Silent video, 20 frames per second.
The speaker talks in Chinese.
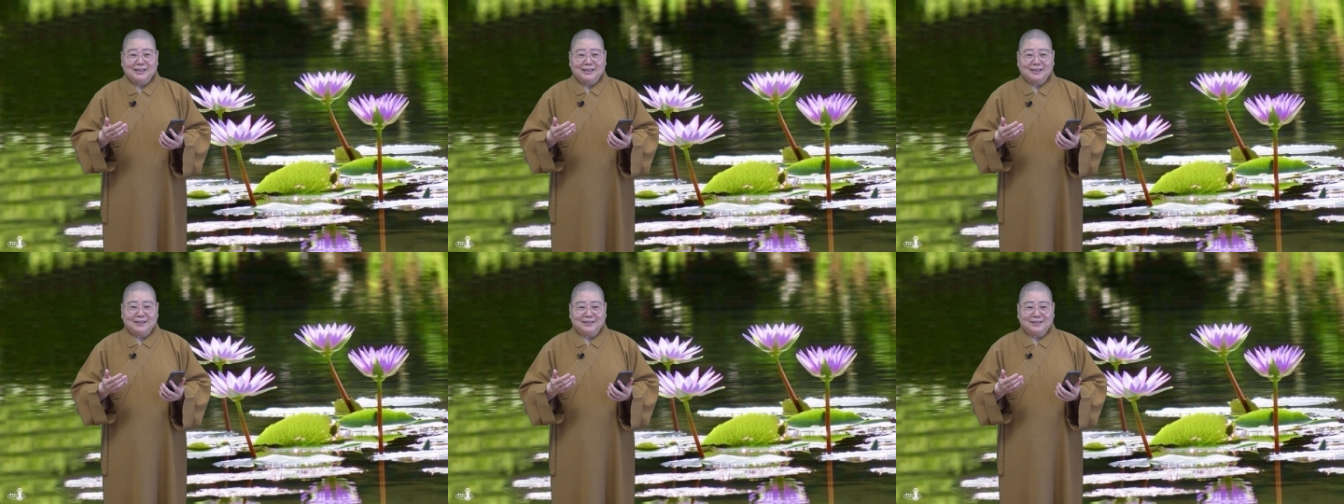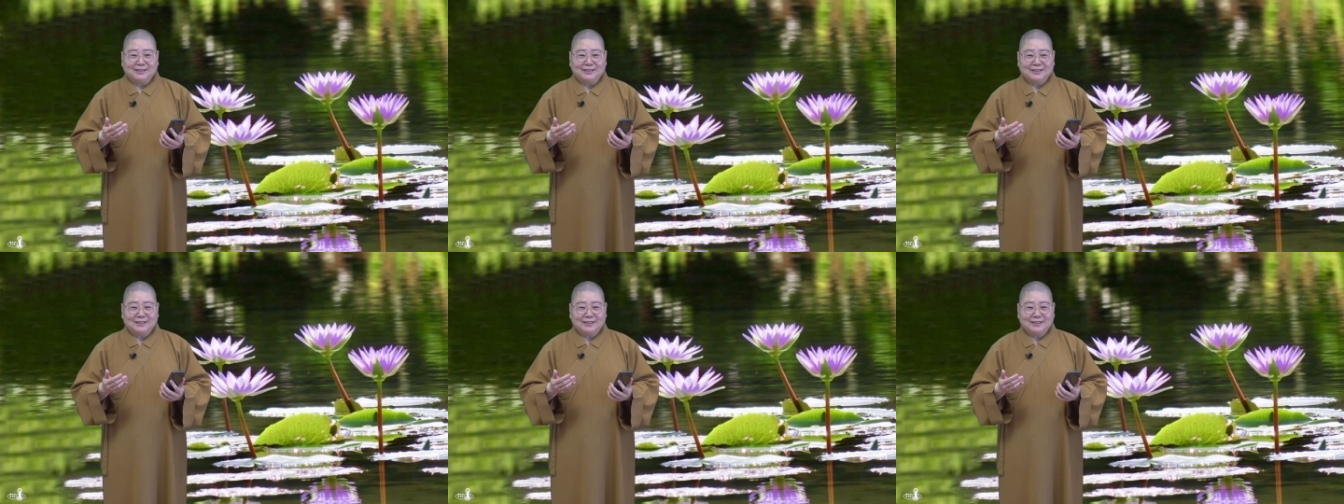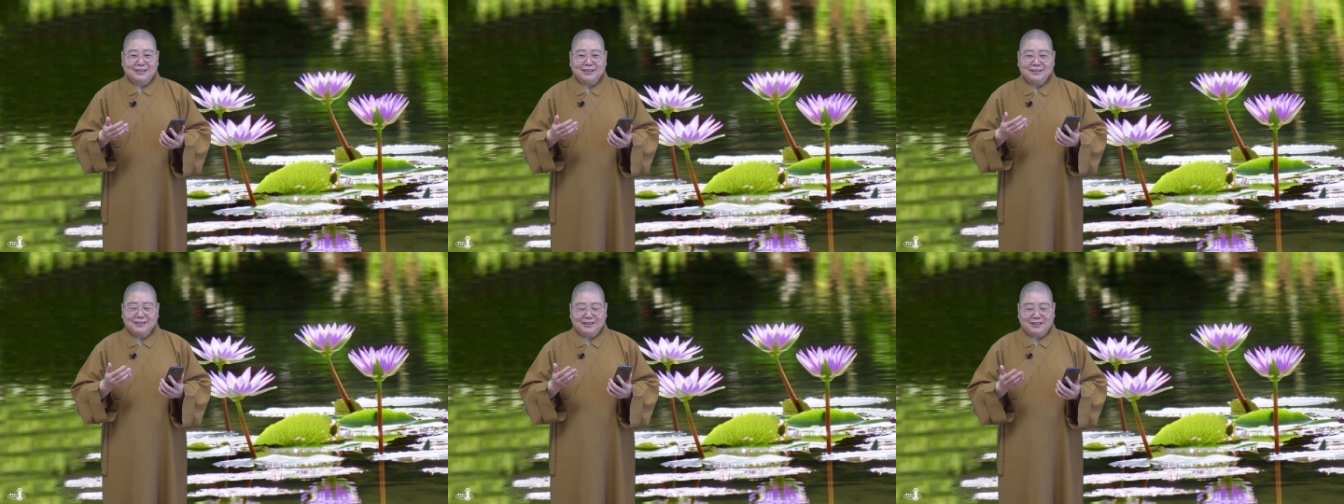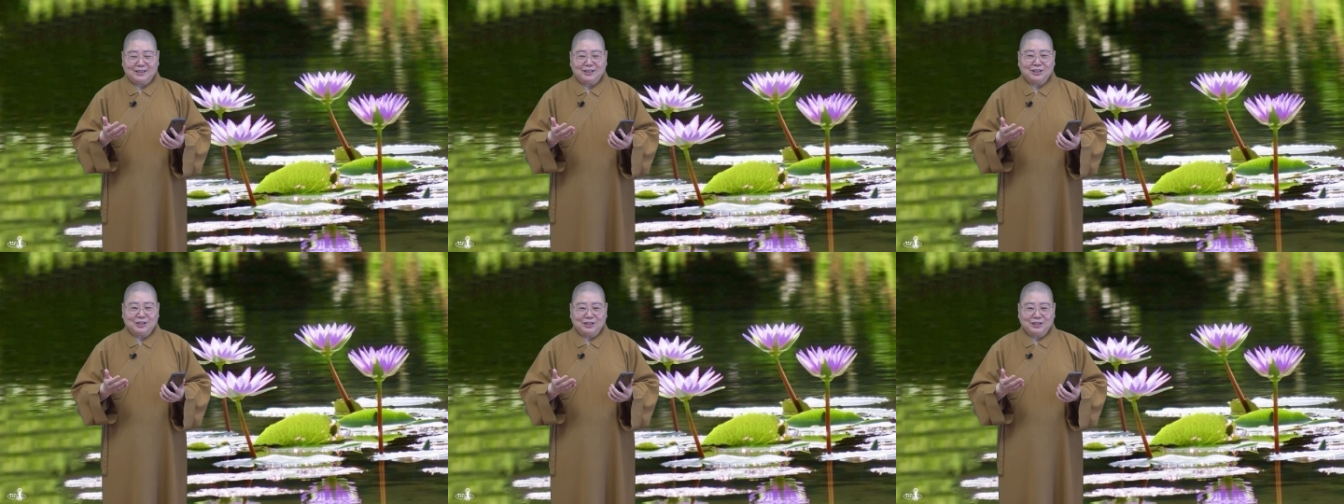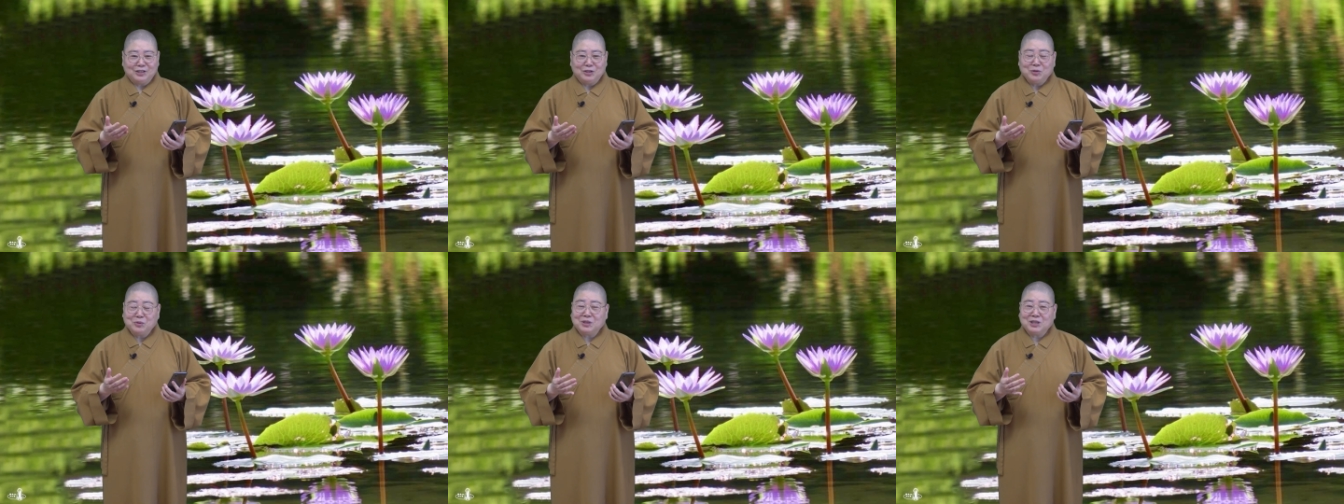呃，身
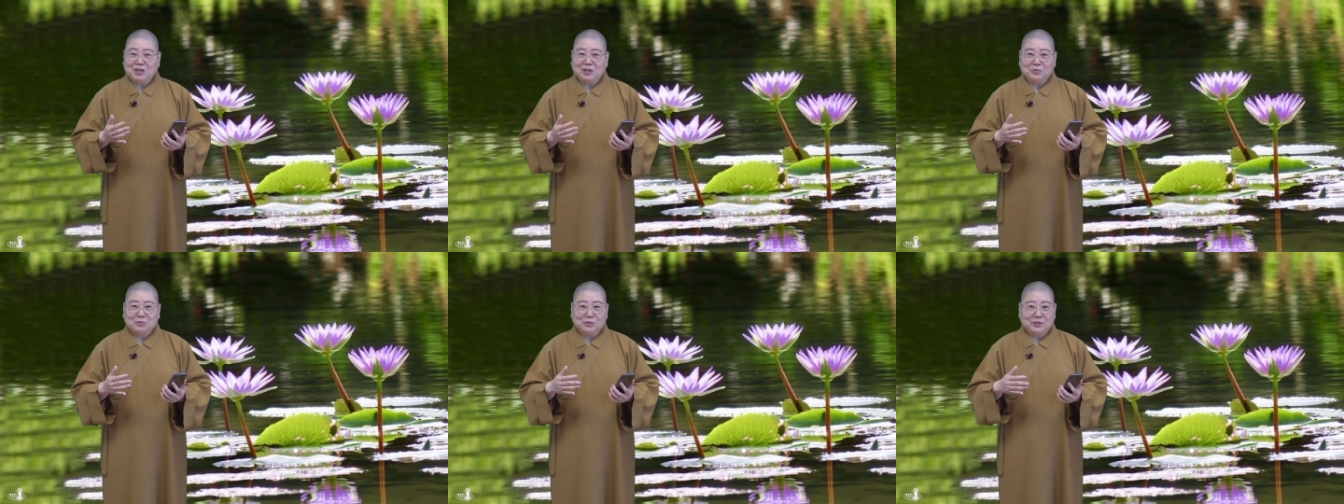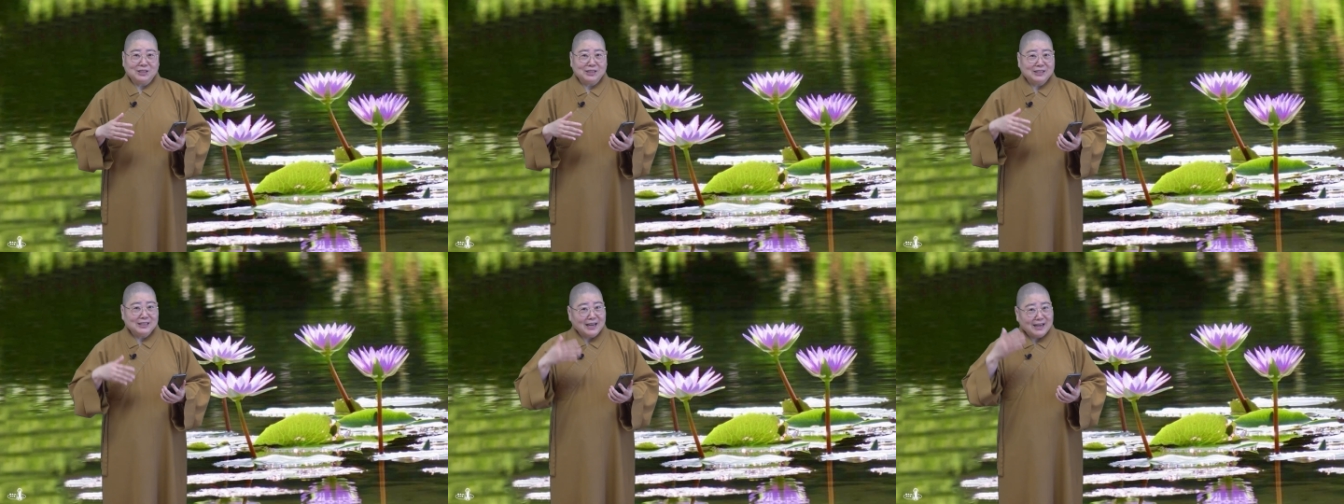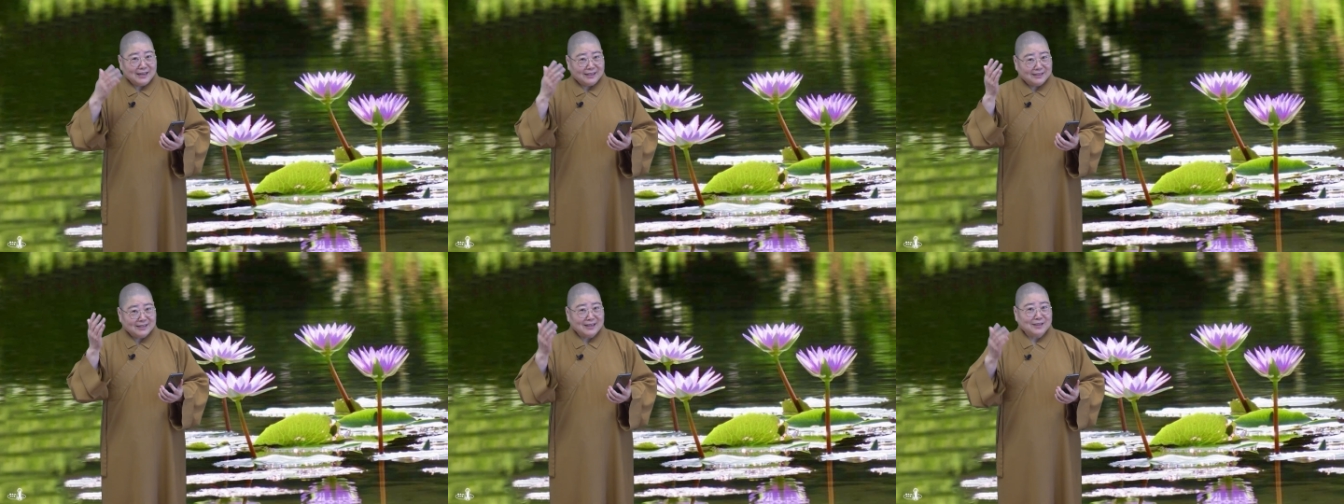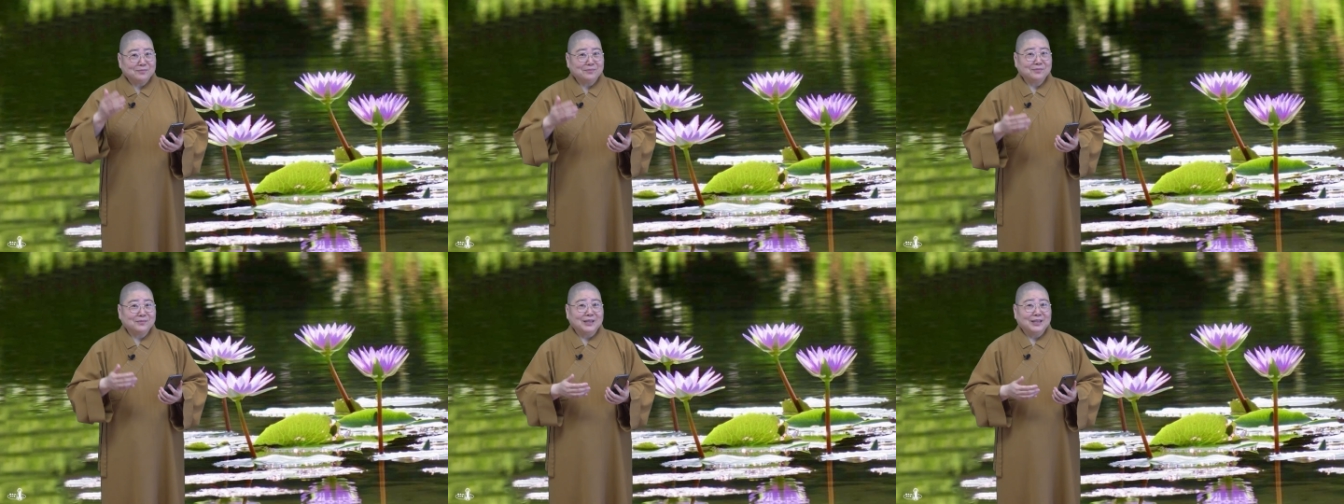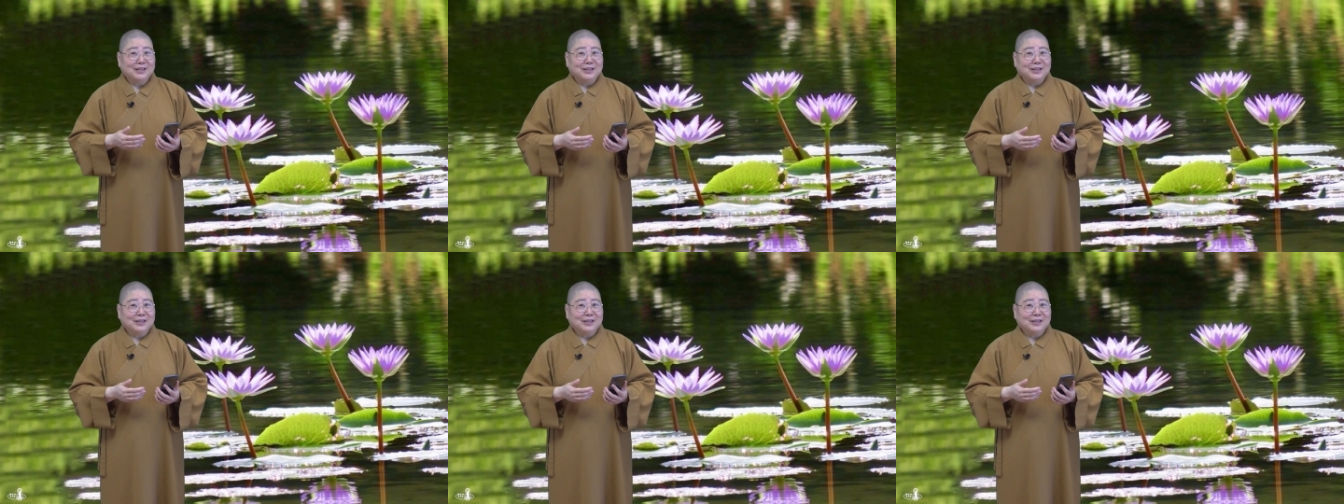体用了，我的下一站